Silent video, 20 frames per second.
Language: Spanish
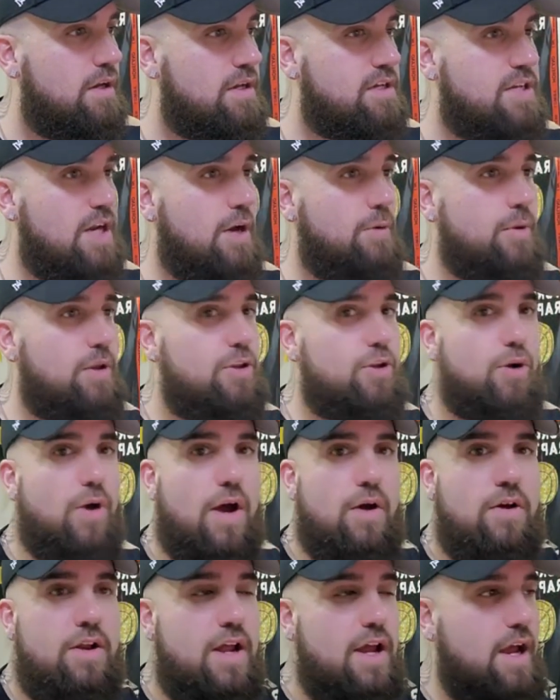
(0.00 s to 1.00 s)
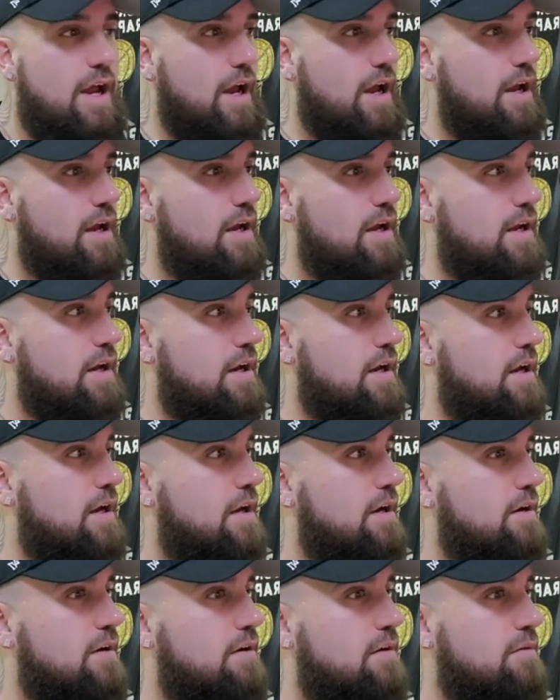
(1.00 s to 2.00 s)
¿Es árbitro ahora?
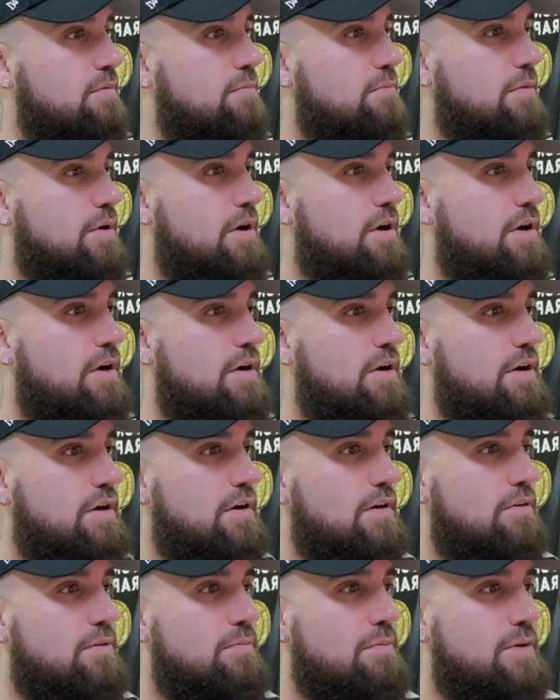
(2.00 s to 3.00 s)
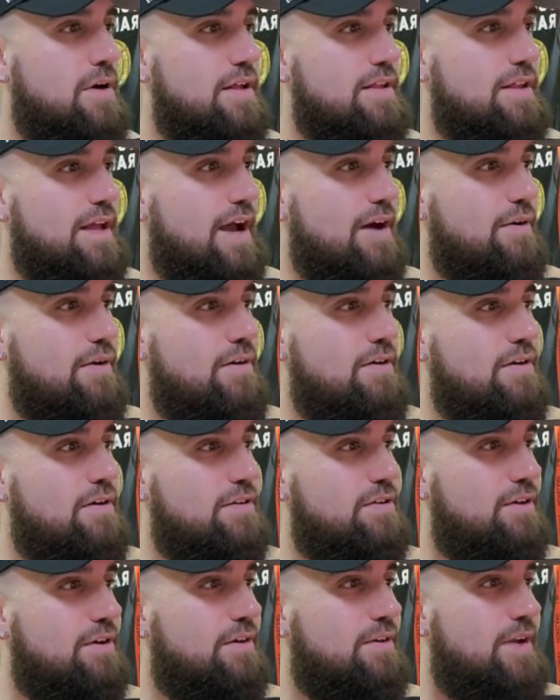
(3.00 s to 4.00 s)
Oh, ¿cómo anda,
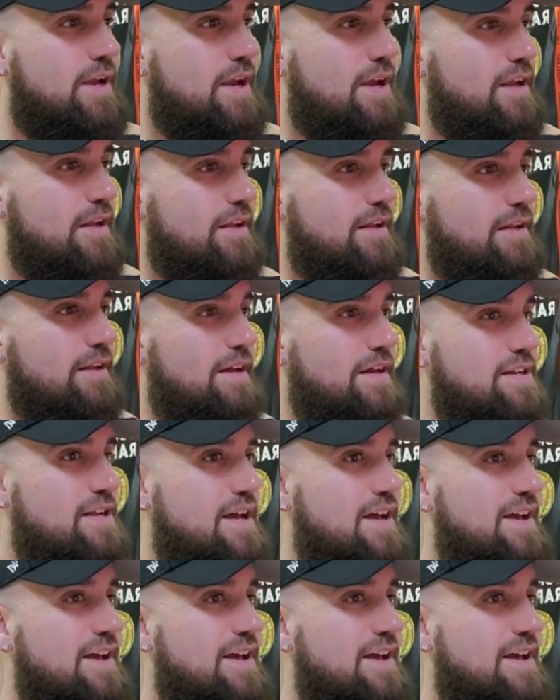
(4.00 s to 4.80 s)
boludo? ¿Todo bien?